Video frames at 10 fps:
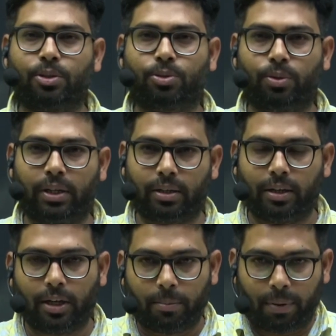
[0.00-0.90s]
सोलर
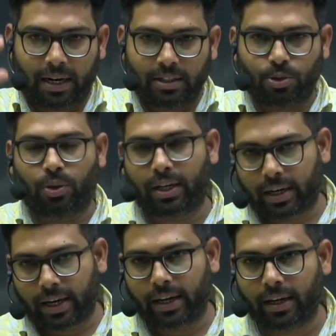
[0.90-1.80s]
प्लांट जो लग
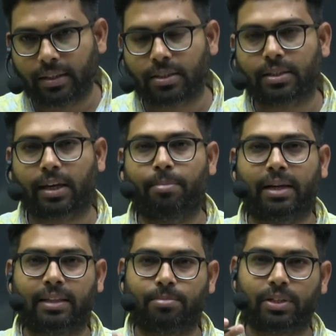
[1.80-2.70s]
रहे हैं जिसके
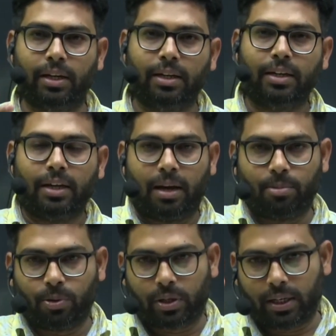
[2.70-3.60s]
माध्यम से हम
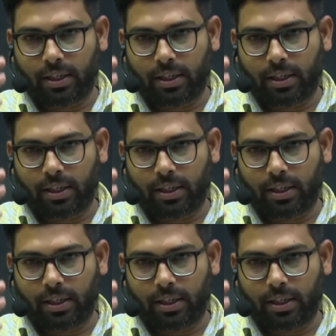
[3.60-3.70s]
लोग